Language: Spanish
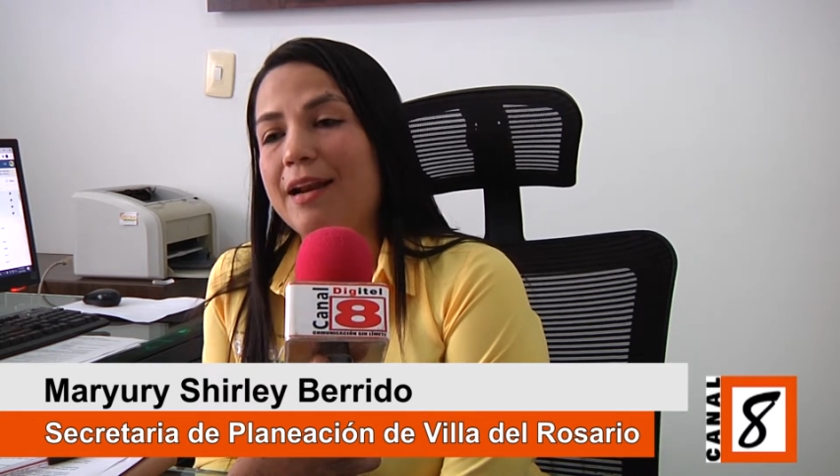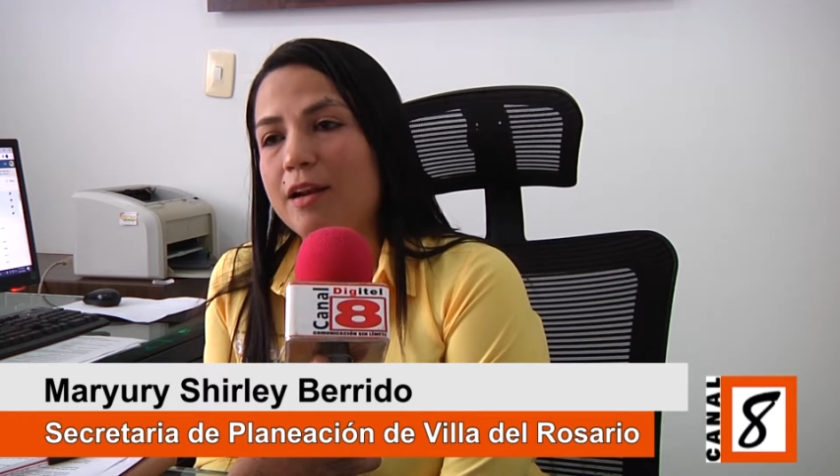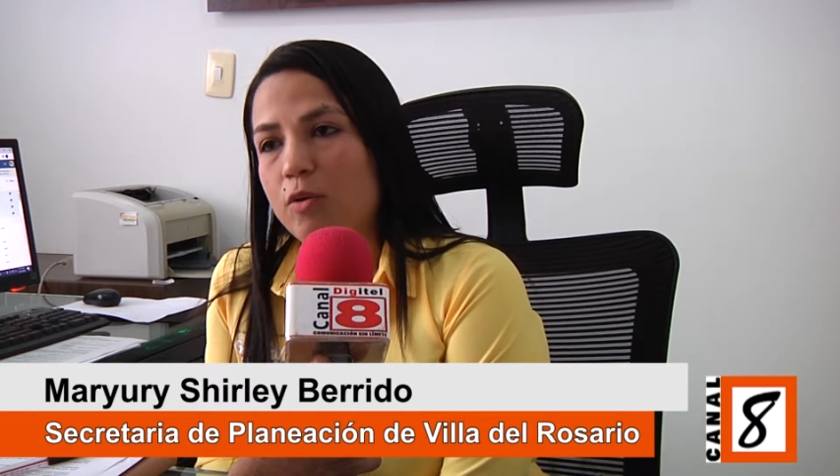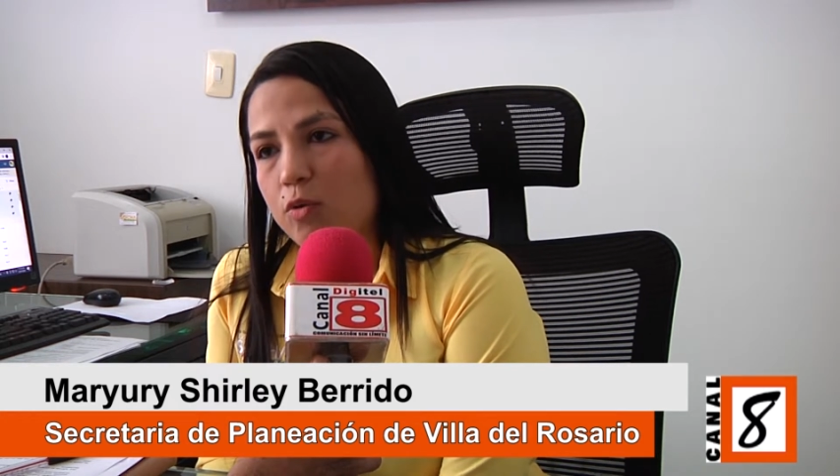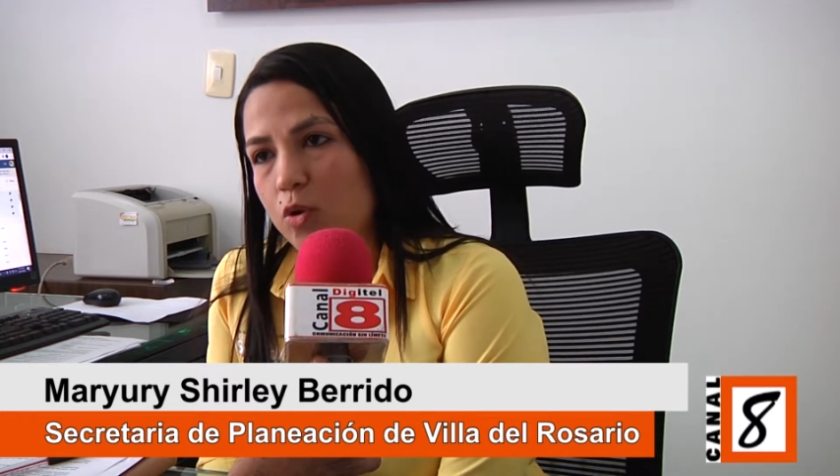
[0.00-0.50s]

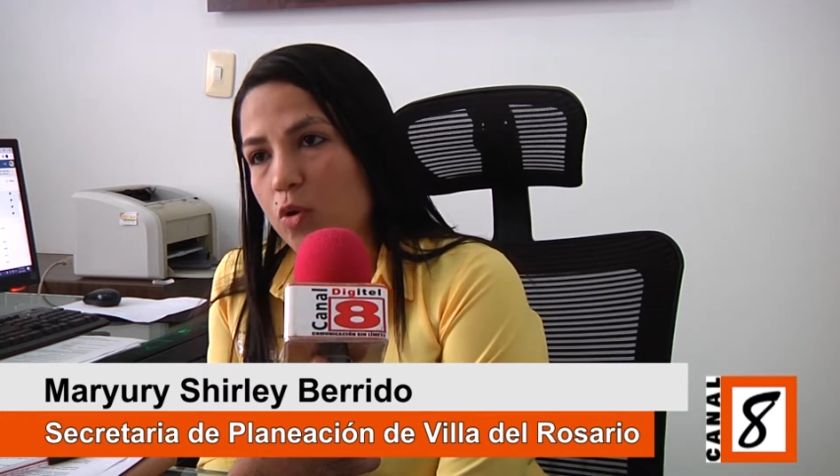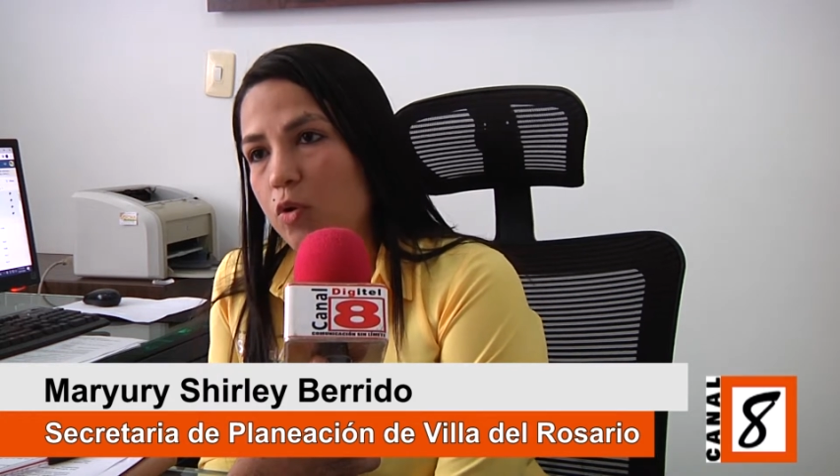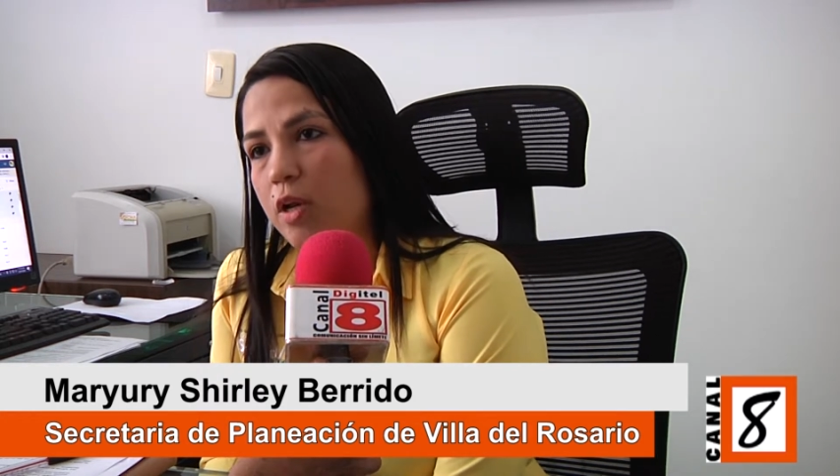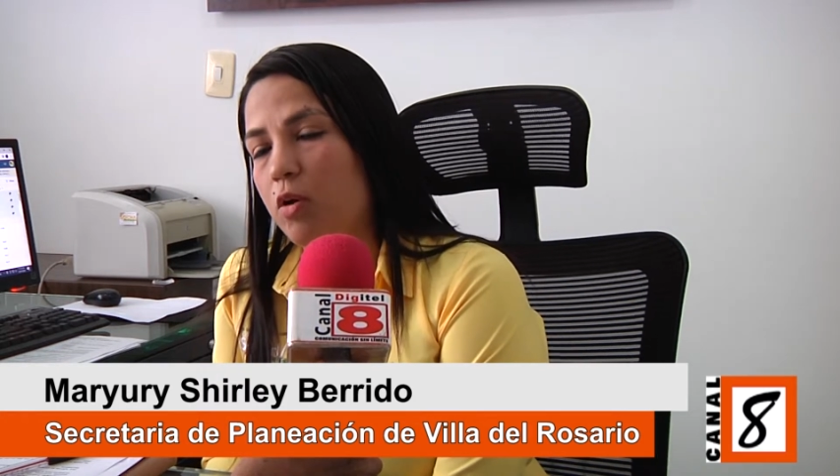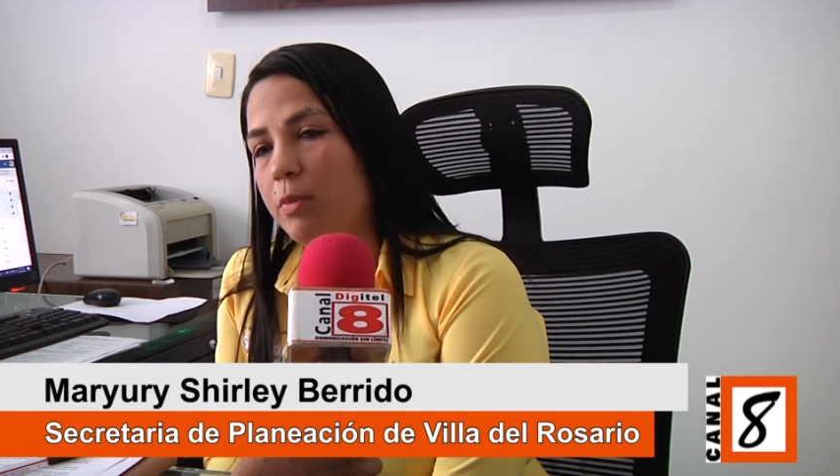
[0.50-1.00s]
reunión
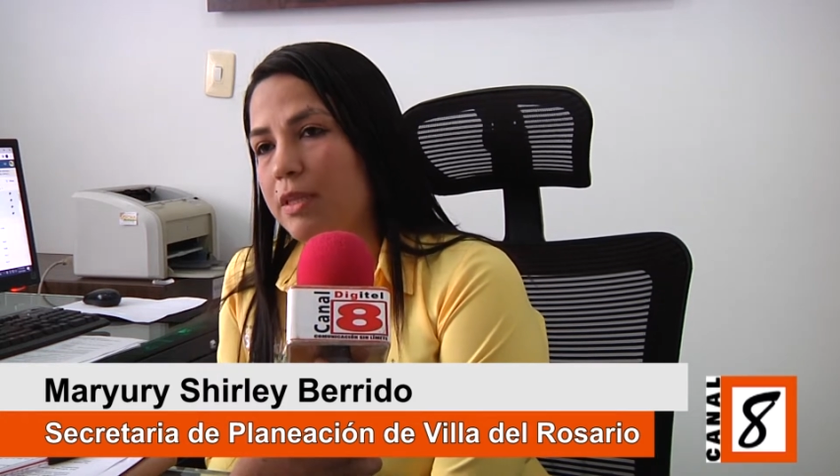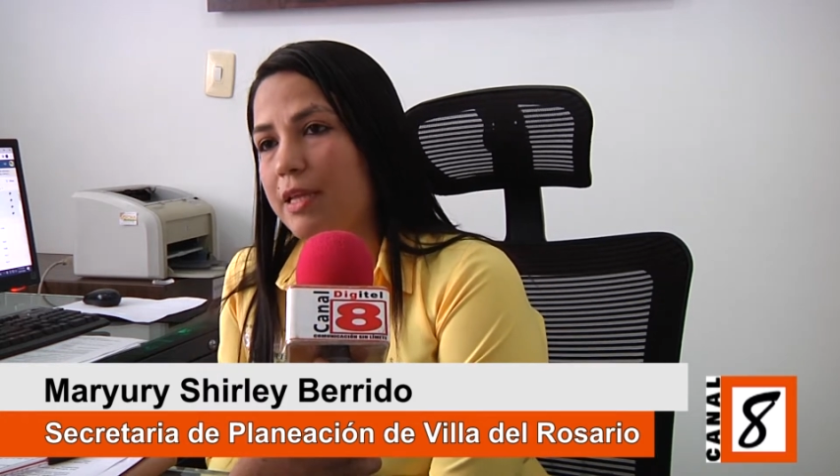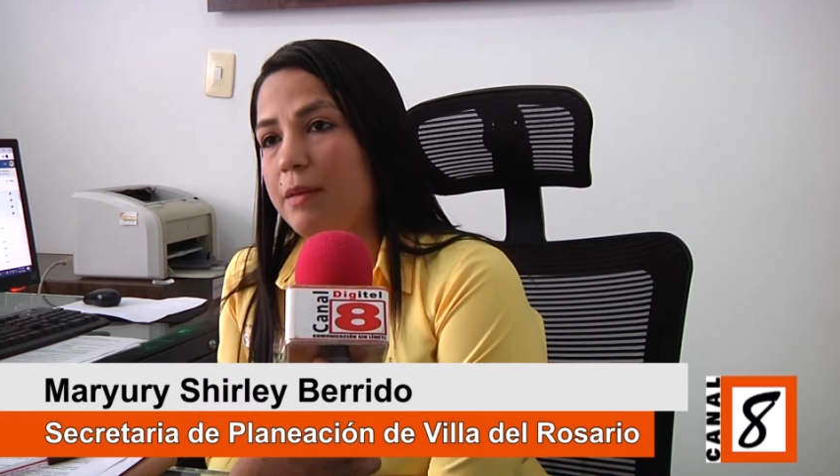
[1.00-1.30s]
con el Comité